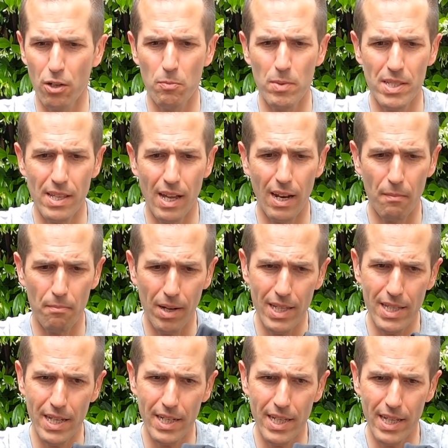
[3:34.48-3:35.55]
come sta la
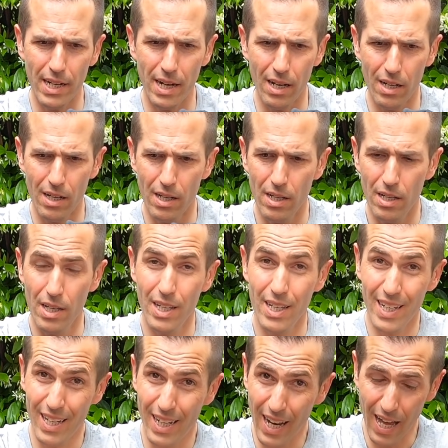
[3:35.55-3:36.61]
maglia nera
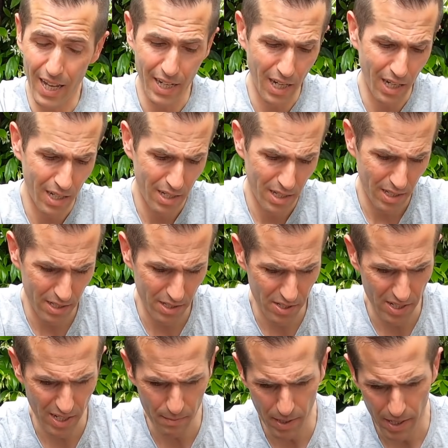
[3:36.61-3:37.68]
in lana
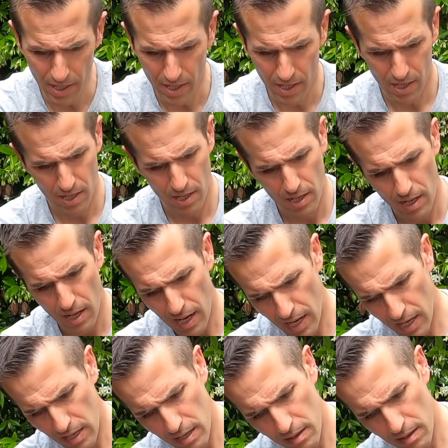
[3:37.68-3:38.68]
insieme al